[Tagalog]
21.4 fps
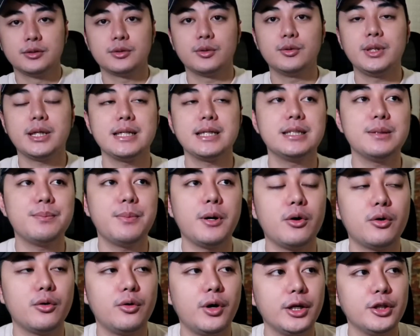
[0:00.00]
So nag-isip
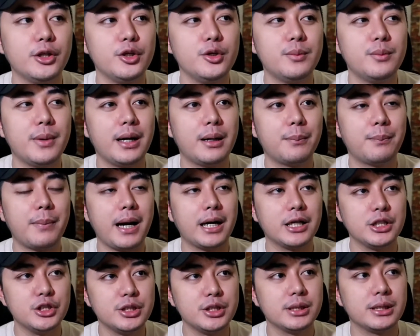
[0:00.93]
ako kung ano yung mga
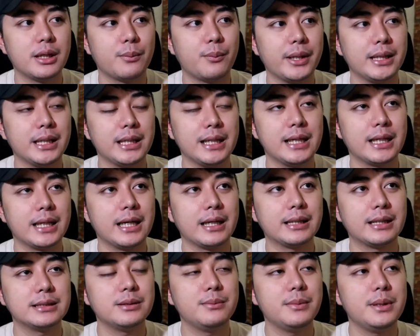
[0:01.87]
packaging na pwedeng
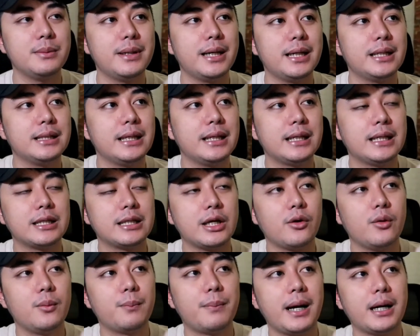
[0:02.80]
ilagay kasi may mga
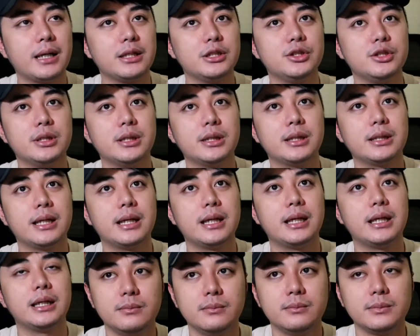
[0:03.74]
nakikita kong packaging
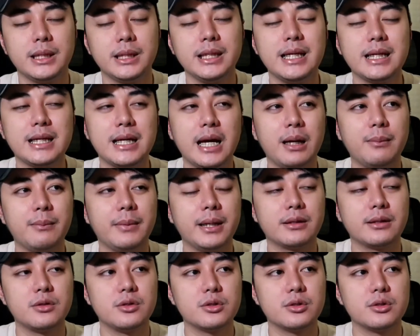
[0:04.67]
na ginagamit,